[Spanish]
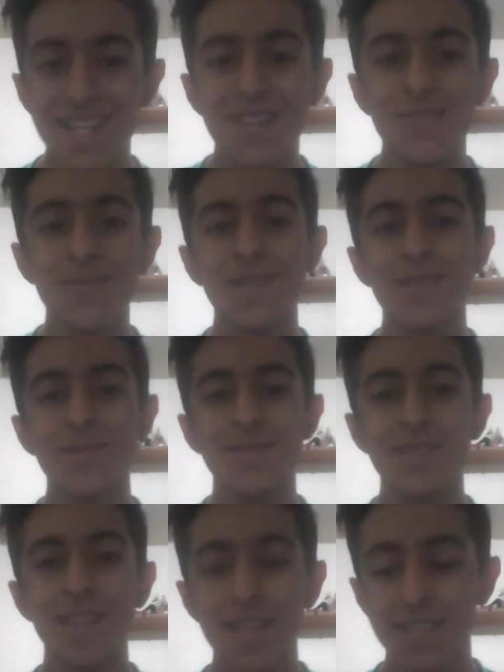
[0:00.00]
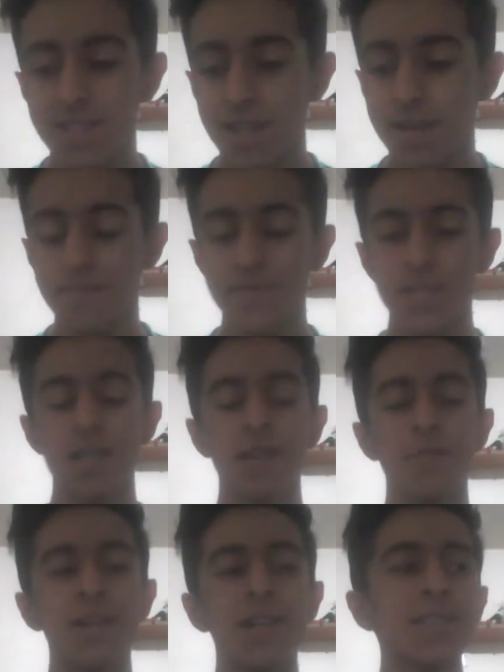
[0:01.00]
Número 30.
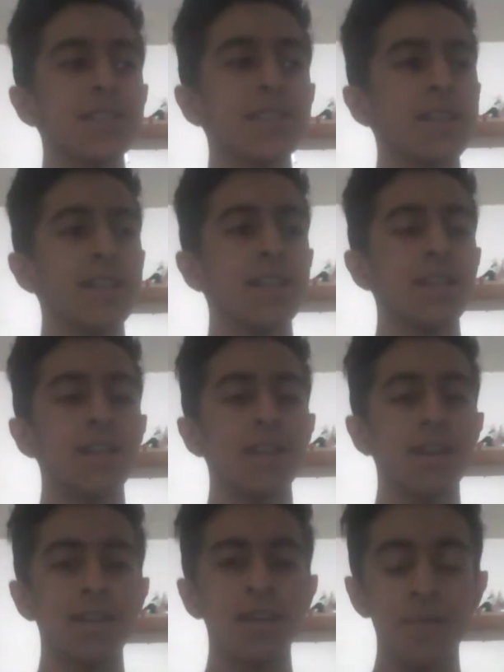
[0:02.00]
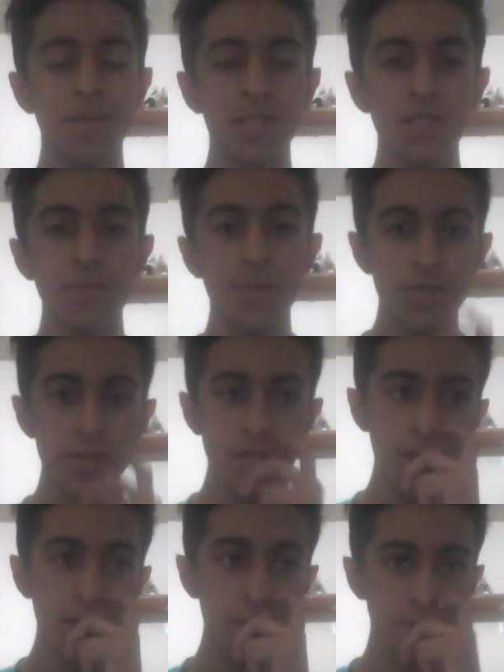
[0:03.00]
Jamás, jamás en mi
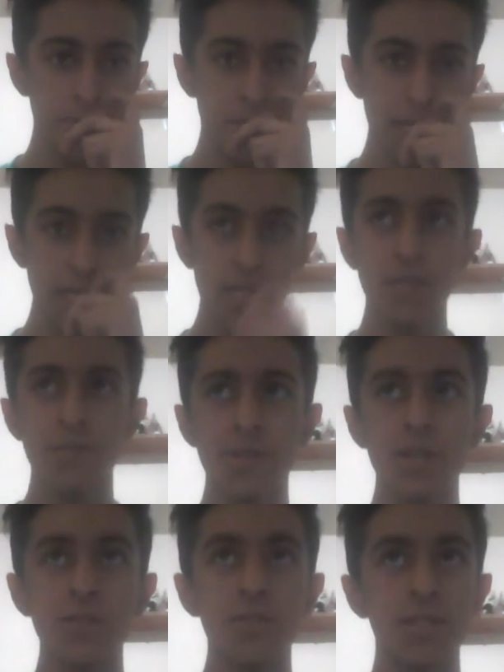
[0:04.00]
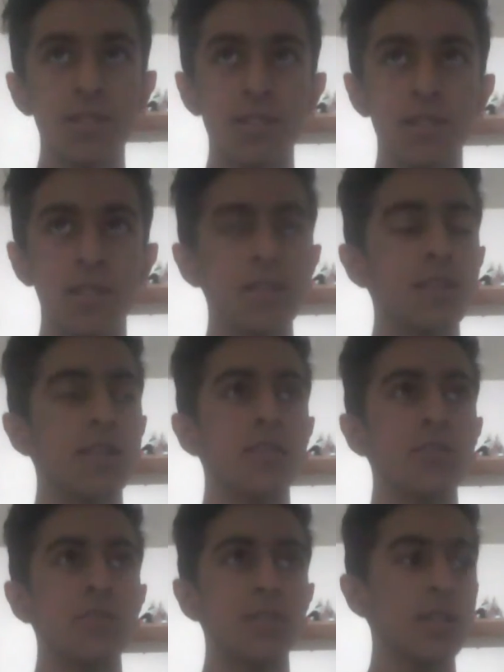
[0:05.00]
vida me he quebrado, ni siquiera he tenido
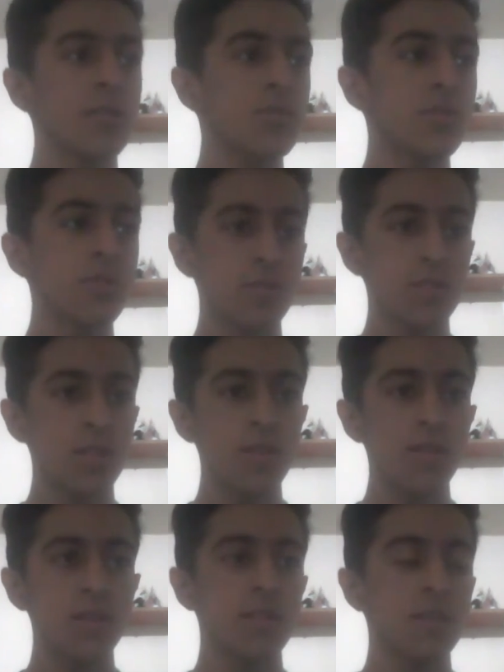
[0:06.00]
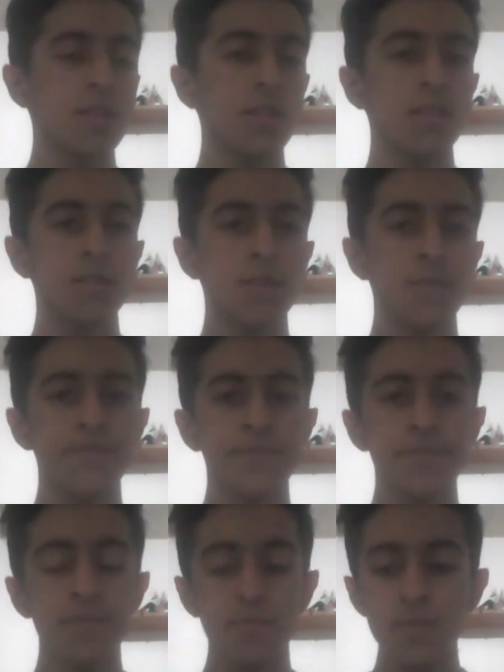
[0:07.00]
un yeso y no sé lo que se siente.
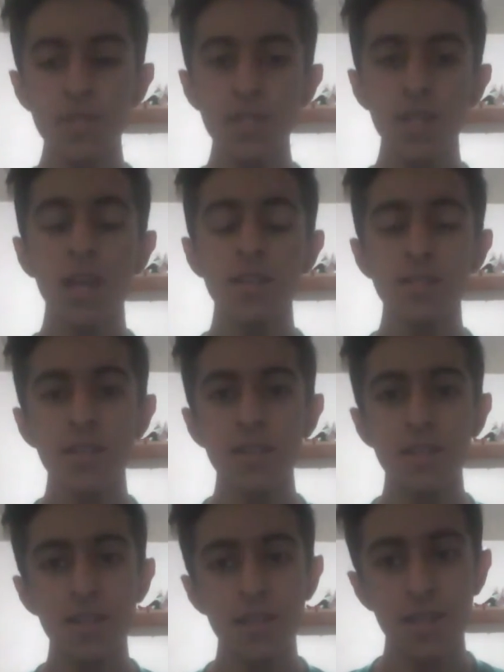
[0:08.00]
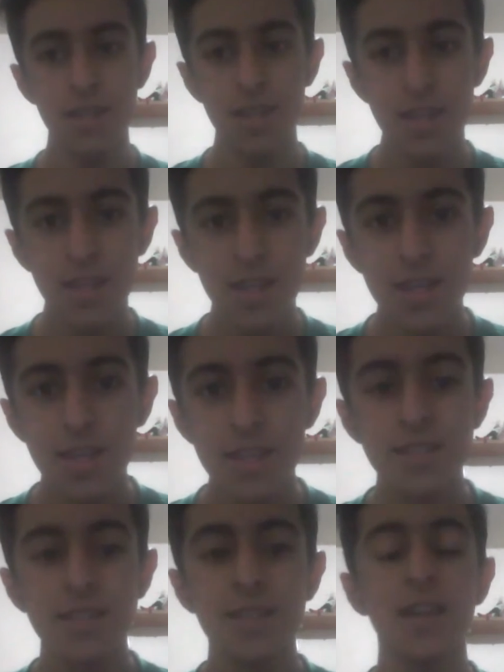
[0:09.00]
Así que
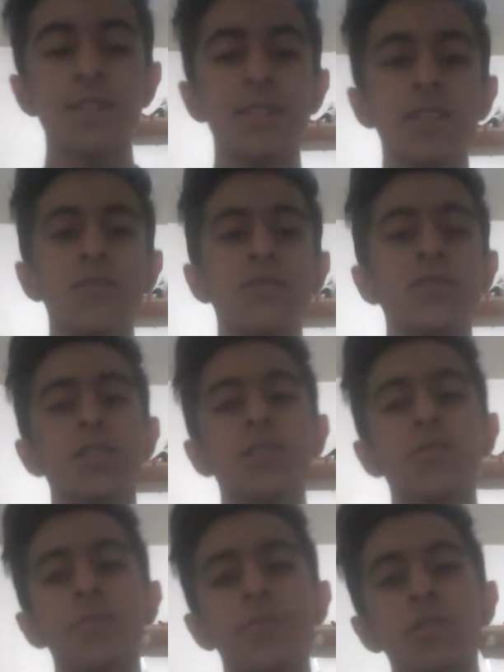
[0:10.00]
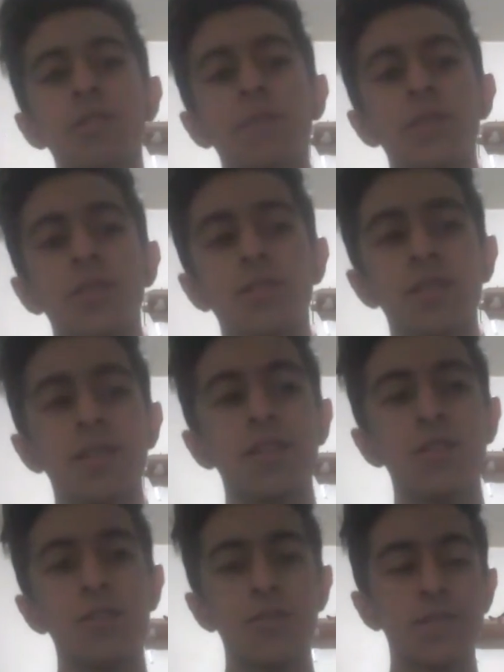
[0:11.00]
si han tenido un yeso espero que me lo dejen en los
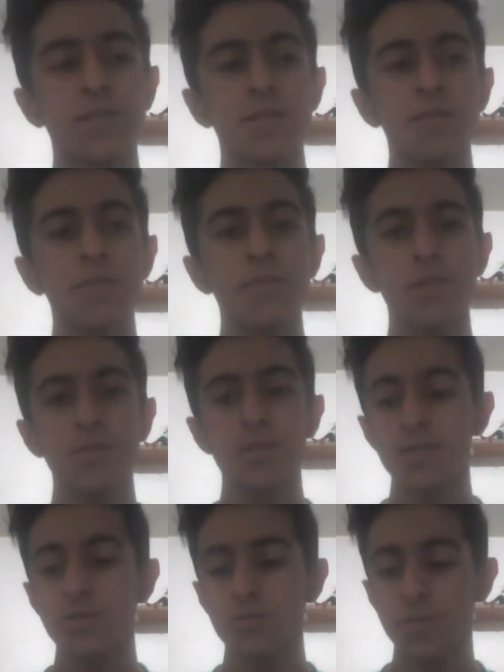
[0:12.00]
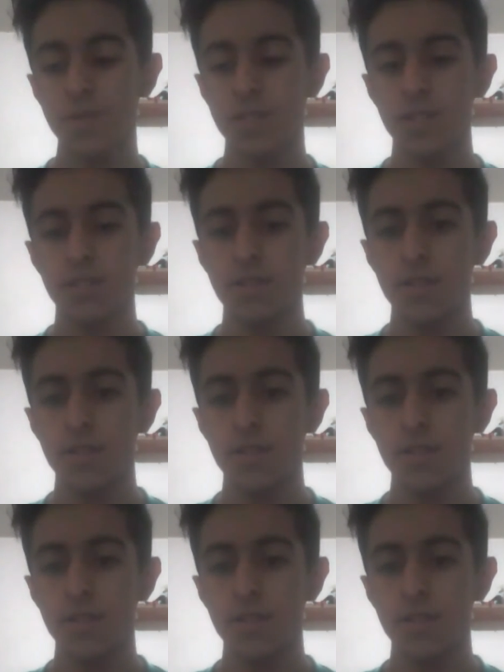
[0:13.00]
comentarios y me cuenten su experiencia.